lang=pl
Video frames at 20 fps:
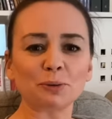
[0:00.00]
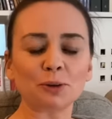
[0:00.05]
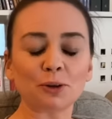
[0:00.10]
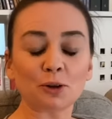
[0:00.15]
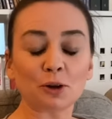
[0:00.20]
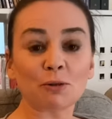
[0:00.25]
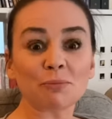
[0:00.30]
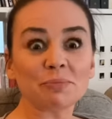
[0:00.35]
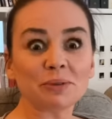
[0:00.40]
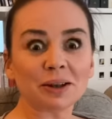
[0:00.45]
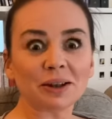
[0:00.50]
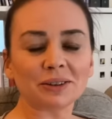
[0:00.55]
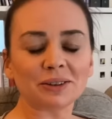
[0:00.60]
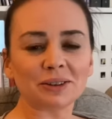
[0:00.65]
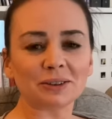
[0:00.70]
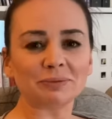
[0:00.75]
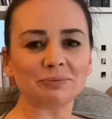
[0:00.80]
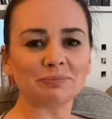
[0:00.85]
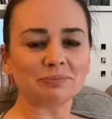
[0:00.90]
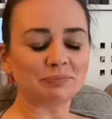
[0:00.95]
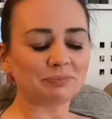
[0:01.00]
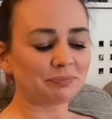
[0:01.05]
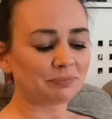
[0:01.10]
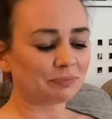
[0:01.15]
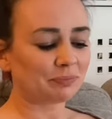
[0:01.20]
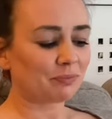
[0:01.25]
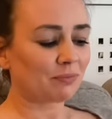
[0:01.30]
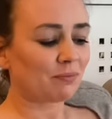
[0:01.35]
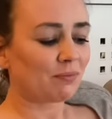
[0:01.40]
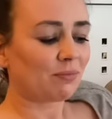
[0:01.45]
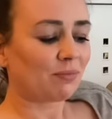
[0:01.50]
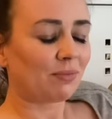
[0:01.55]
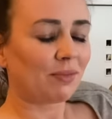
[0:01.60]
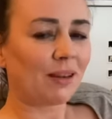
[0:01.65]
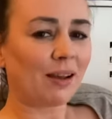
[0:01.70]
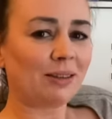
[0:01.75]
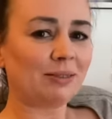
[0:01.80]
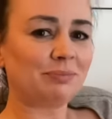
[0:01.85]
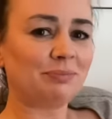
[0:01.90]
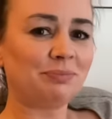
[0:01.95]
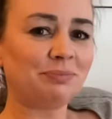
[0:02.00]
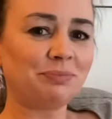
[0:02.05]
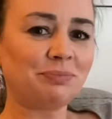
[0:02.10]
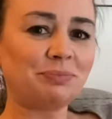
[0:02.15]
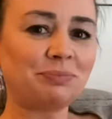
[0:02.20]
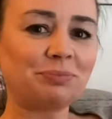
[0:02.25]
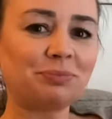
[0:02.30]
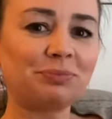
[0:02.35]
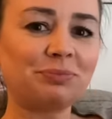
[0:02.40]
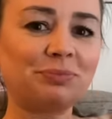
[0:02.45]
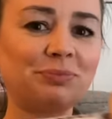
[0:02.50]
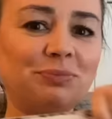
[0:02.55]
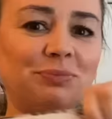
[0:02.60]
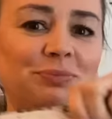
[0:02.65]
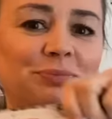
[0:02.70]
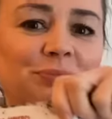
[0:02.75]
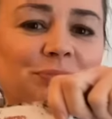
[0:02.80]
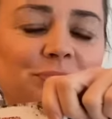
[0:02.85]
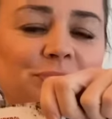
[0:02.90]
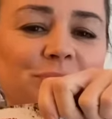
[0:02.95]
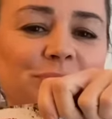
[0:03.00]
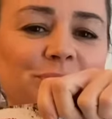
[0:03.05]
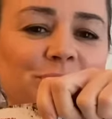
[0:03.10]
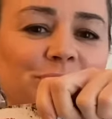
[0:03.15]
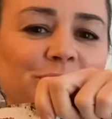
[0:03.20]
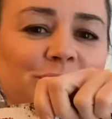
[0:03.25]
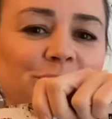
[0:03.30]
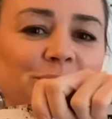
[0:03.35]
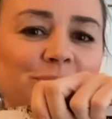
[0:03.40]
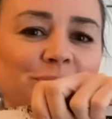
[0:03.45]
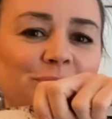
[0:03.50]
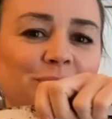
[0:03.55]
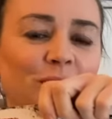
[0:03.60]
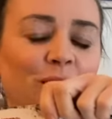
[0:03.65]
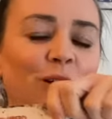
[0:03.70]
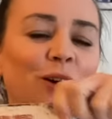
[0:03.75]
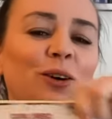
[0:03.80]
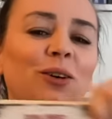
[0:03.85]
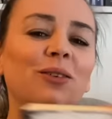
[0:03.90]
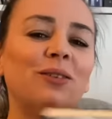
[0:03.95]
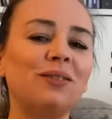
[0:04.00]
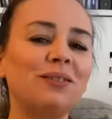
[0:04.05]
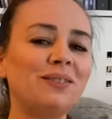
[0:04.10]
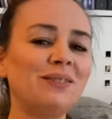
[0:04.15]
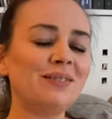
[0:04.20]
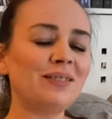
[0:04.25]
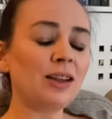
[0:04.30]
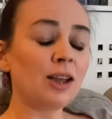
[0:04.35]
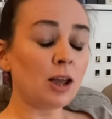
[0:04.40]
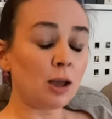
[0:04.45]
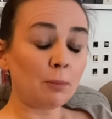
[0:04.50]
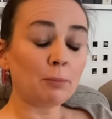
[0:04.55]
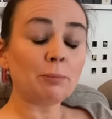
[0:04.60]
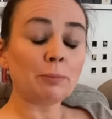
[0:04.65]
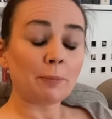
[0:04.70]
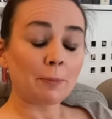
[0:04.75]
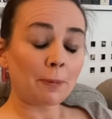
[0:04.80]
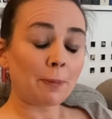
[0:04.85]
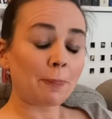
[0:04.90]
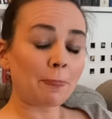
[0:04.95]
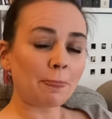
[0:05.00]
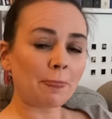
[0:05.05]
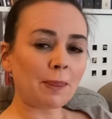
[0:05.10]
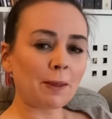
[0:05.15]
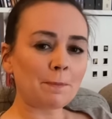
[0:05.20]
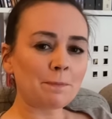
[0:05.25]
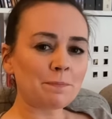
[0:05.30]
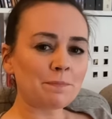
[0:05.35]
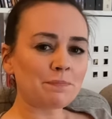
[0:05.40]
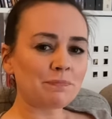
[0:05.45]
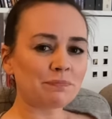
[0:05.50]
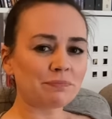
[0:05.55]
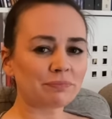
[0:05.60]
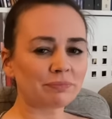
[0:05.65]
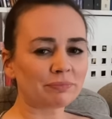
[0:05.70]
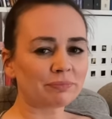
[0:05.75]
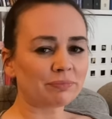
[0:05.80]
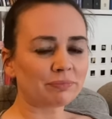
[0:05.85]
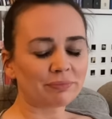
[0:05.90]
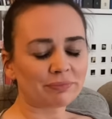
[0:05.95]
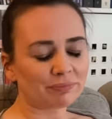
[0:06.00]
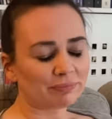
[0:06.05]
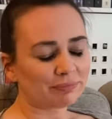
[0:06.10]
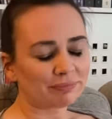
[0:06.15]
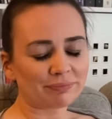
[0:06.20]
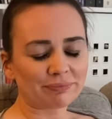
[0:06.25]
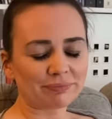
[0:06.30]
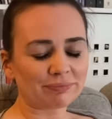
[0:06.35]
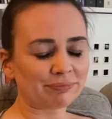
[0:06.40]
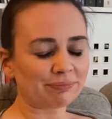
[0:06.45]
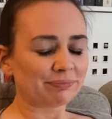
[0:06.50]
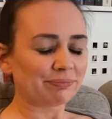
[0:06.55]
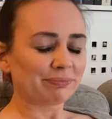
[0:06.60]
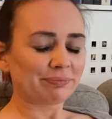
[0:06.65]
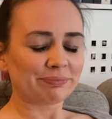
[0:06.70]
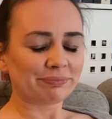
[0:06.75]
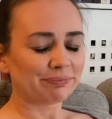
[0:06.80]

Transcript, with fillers: Kobiety. A pokaż co czytasz, bo nawet nie wiem czy... No. O. I co, już masz jakieś przemyślenia do końca?